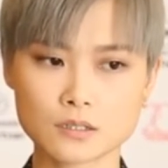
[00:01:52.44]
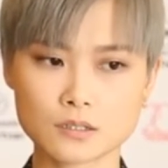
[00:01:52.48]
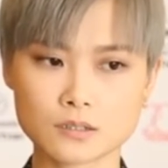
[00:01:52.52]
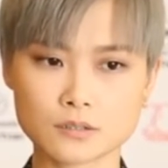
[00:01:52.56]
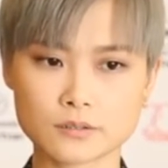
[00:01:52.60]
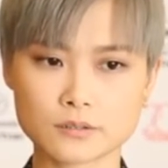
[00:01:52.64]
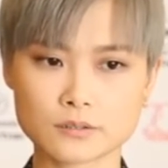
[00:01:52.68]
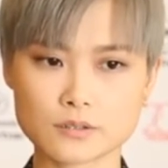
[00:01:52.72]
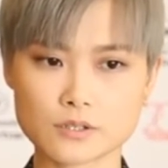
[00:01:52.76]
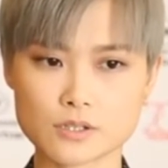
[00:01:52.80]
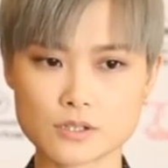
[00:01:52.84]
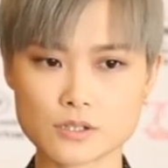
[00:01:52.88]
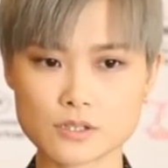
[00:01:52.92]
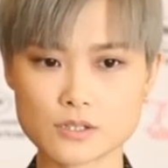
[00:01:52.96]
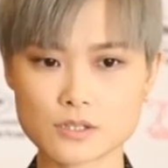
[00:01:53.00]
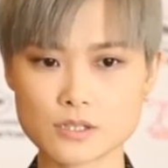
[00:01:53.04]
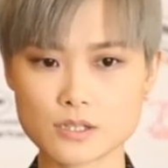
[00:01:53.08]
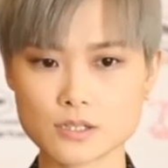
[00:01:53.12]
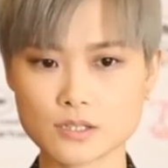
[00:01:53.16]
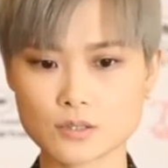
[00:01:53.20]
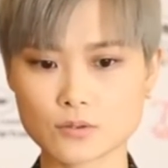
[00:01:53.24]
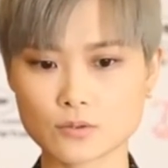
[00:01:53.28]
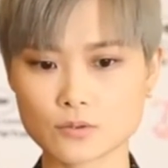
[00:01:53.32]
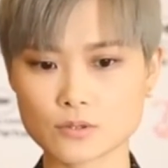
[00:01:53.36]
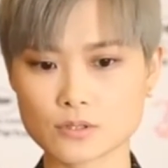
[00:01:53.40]
嗯，其实
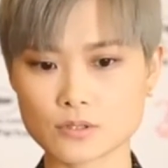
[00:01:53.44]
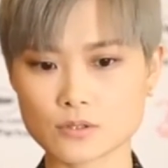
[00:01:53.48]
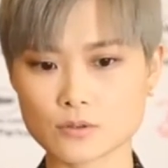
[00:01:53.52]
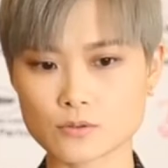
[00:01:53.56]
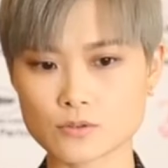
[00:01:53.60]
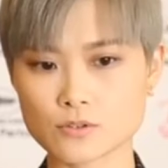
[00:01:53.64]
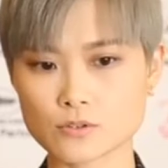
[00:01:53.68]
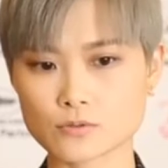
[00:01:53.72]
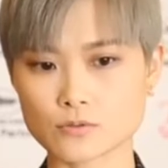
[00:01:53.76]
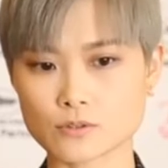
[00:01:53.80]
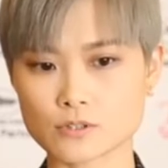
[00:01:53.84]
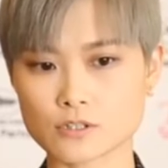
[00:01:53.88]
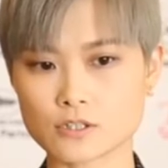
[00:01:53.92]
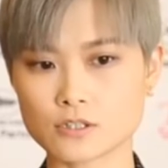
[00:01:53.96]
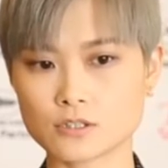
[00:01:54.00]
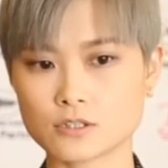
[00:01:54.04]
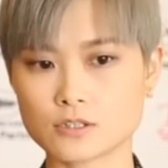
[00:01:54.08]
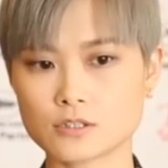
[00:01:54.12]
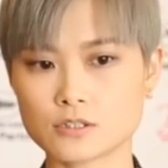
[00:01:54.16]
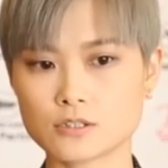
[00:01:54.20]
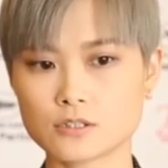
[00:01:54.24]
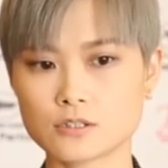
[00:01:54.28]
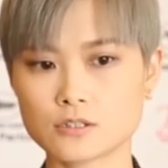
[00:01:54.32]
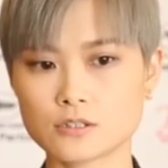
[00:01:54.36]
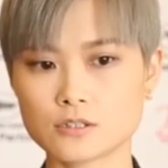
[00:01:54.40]
这些东西都是我近
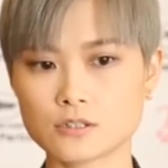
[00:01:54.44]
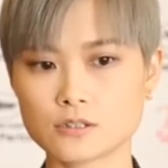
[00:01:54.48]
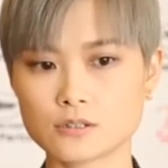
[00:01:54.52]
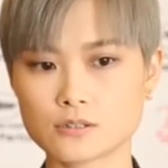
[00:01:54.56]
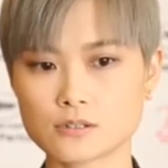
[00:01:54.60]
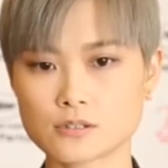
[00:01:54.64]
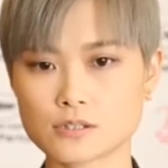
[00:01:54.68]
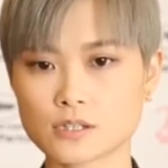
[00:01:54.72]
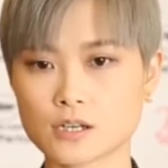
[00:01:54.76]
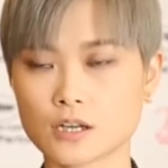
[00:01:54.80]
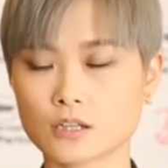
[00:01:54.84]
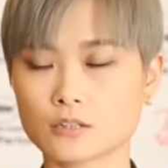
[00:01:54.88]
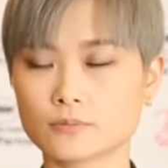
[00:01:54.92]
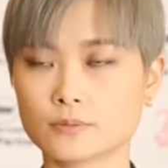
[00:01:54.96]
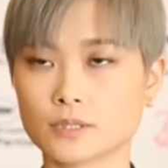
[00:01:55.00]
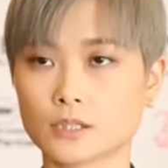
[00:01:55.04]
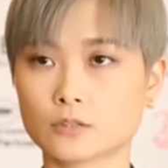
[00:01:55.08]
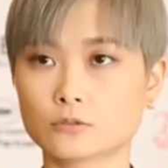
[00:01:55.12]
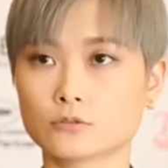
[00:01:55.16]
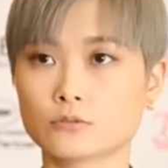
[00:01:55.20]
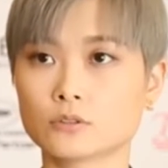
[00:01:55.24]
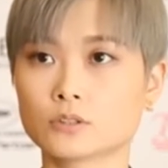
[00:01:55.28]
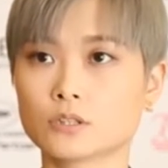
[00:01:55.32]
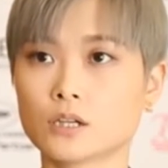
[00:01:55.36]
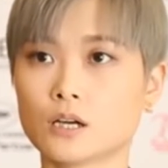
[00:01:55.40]
期思考的比
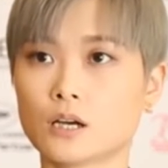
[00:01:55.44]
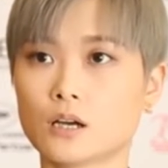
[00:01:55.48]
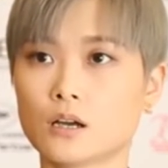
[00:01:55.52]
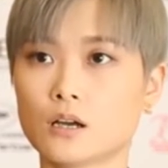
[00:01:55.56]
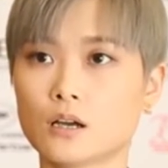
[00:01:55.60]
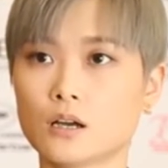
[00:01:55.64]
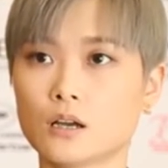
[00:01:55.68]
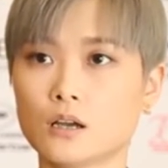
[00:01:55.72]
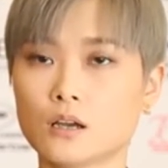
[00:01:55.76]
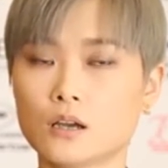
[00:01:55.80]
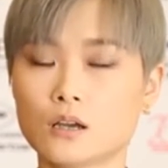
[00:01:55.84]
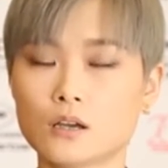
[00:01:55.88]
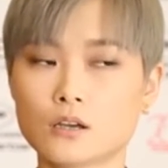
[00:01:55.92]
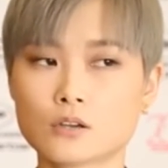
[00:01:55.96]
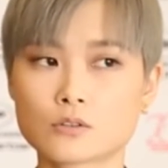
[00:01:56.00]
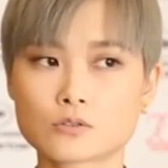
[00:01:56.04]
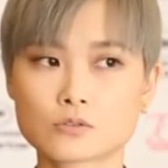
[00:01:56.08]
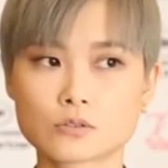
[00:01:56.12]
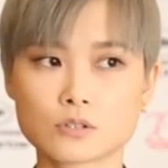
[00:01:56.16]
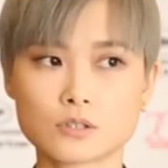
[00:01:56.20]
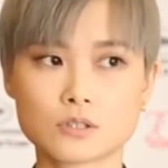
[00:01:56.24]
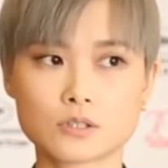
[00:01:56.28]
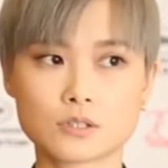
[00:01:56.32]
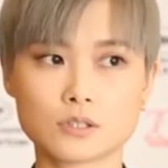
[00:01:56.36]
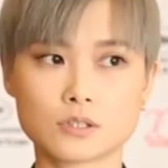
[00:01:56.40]
较多的，
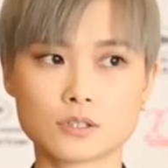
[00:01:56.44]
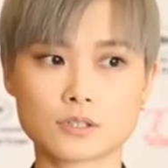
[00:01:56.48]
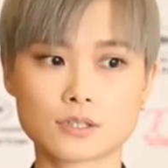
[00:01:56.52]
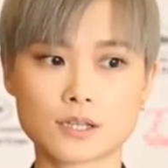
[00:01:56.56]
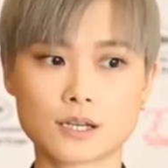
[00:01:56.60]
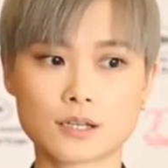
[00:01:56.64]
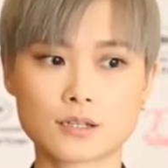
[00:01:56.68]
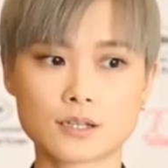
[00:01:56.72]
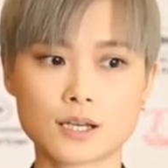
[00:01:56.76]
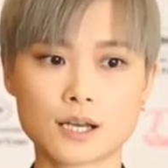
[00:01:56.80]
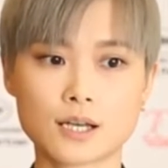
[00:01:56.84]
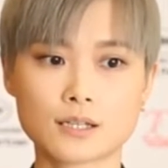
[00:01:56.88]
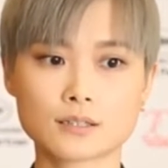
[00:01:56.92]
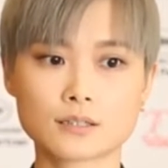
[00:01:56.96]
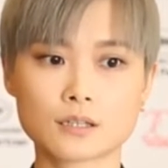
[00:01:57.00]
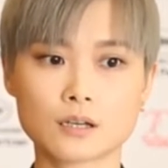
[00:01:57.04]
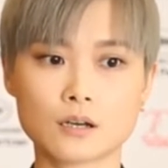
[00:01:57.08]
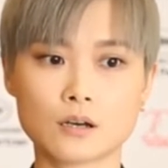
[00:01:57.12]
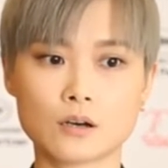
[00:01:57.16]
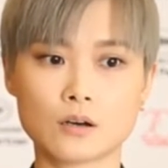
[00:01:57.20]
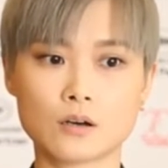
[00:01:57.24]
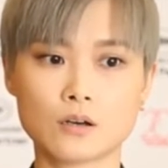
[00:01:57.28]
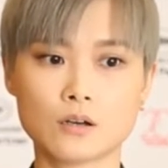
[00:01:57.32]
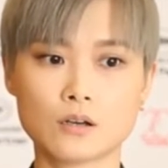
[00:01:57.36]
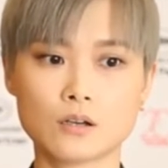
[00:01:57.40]
所以当看
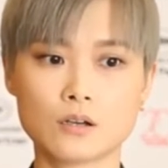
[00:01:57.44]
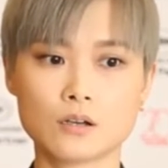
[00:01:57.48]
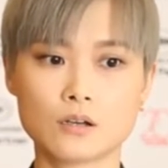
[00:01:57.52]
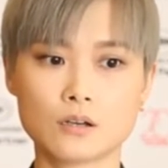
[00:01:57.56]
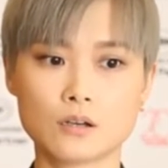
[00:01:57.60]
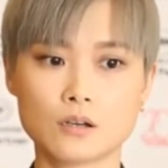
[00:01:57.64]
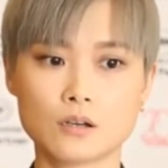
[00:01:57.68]
到，